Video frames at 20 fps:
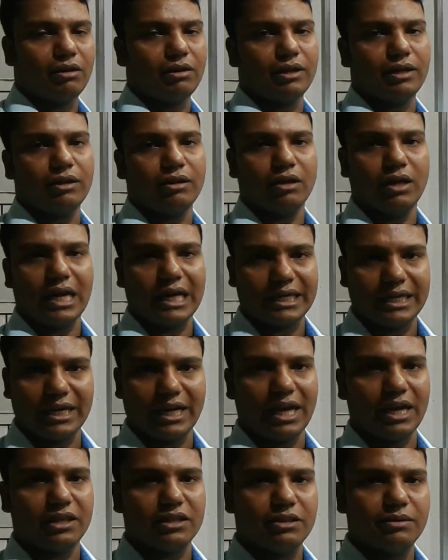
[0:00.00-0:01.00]
তাহলে একটা
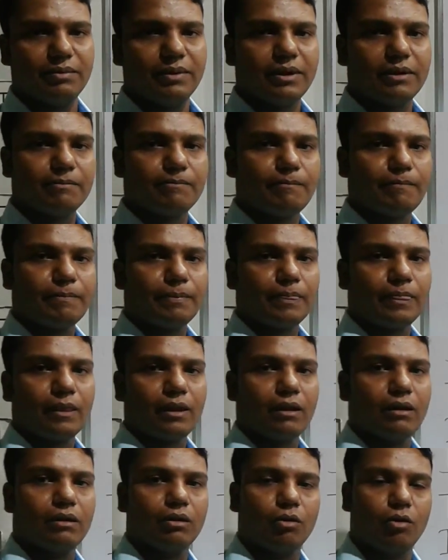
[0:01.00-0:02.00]
লাইক দেবে
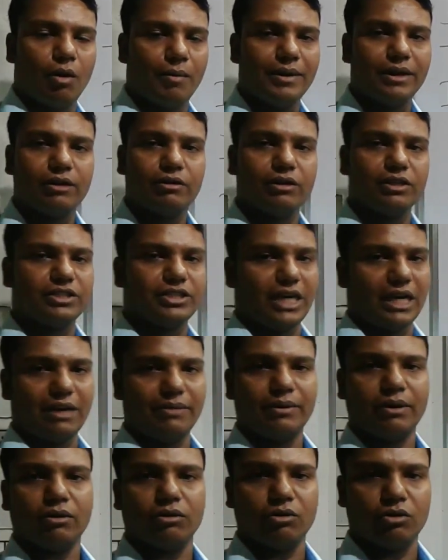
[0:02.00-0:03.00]
কমেন্ট করে
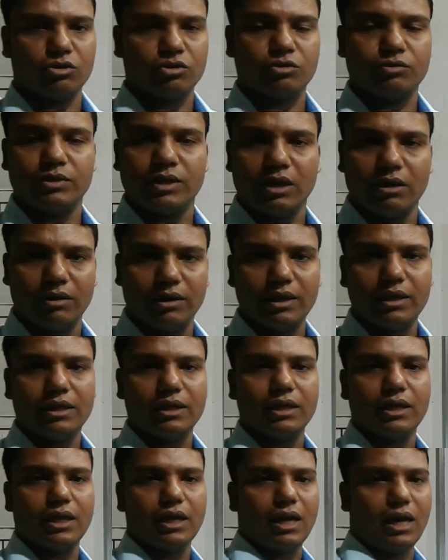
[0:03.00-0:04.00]
জানাবে কোনো অসুবিধা হলে
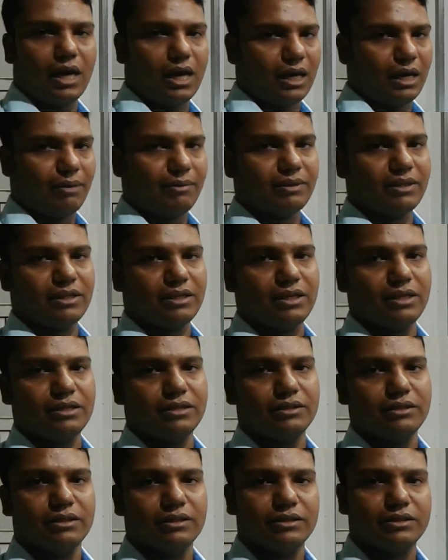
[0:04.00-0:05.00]
আর আমাদের এই
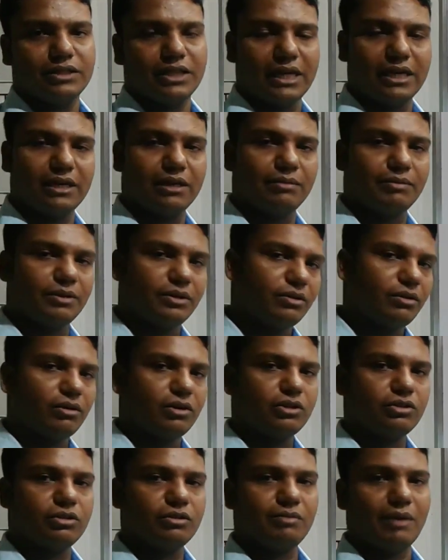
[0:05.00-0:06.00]
চ্যানেলের
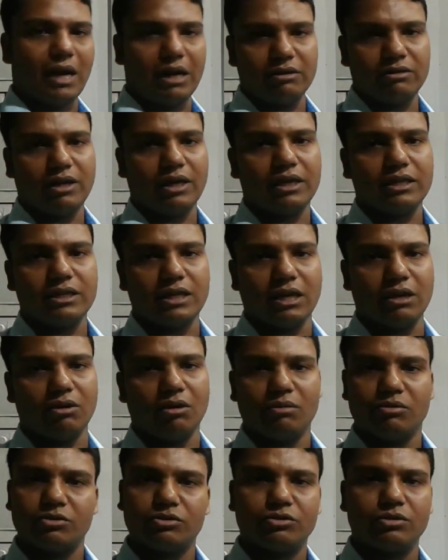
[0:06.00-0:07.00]
ভিডিওগুলি যদি ভালো লাগে তাহলে
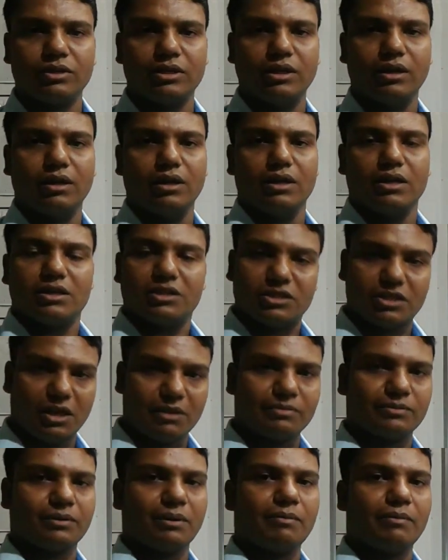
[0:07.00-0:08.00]
অবশ্যই
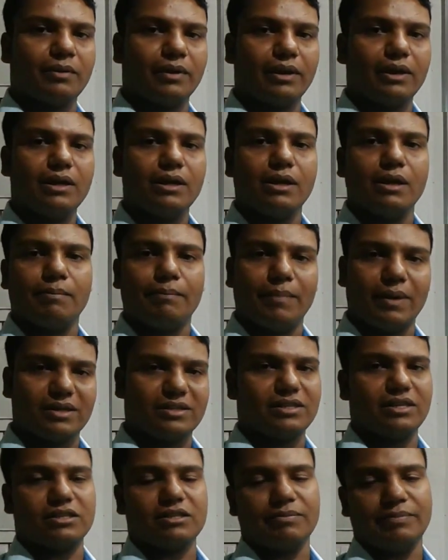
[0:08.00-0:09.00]
সাবস্ক্রাইব করে
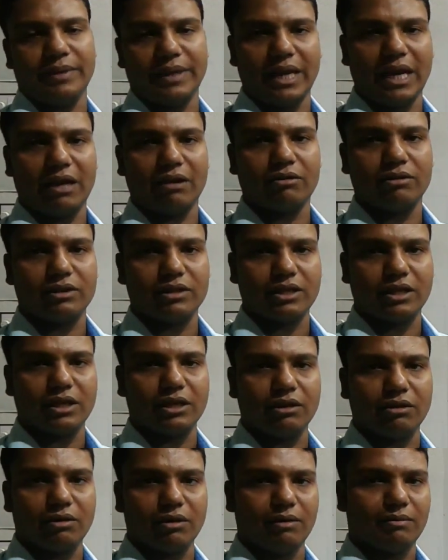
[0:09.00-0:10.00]
পাশে আসা বেল আইকনটাতে
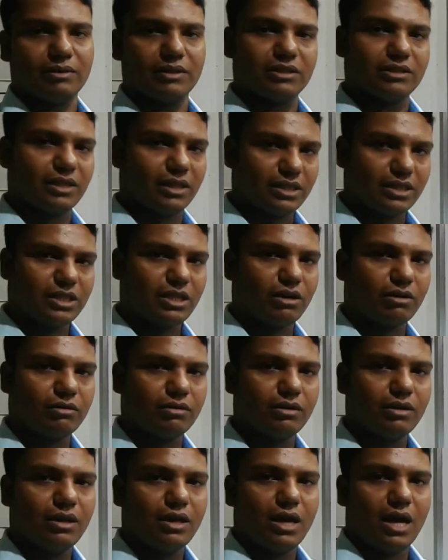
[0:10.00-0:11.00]
ক্লিক করে আমাদের সাথেই থাকো
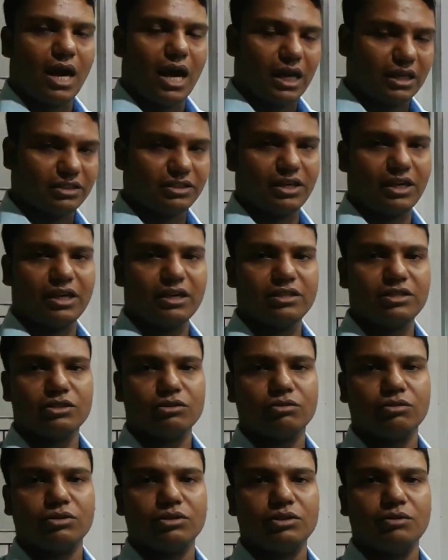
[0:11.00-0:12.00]
আজকে এখানে
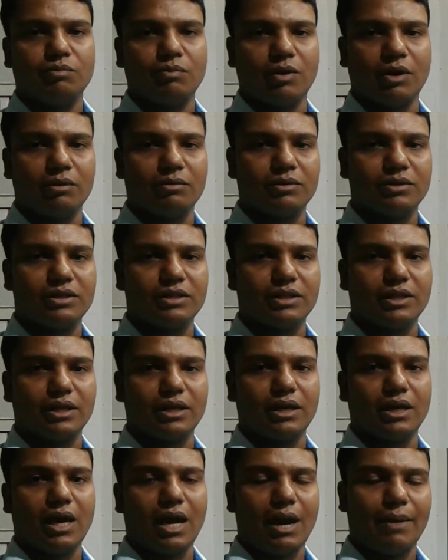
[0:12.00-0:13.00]
শেষ করছি পরবর্তীতে
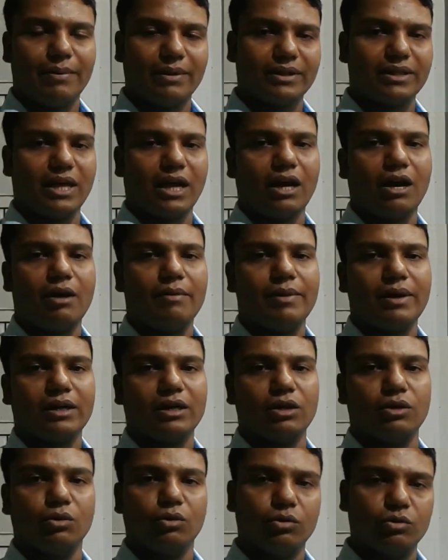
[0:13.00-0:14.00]
আবার দেখা হবে
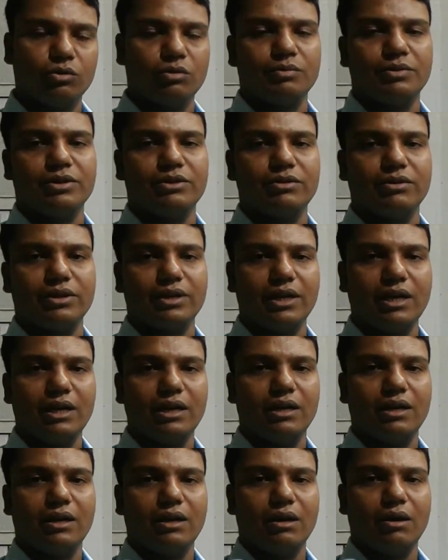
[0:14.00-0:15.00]
একটা নতুন ভিডিও নিয়ে
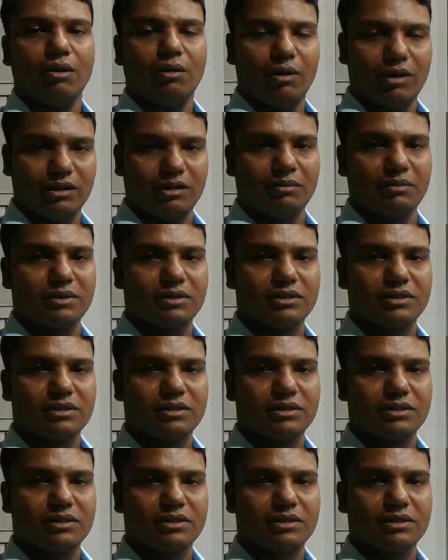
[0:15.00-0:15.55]
অল দ্য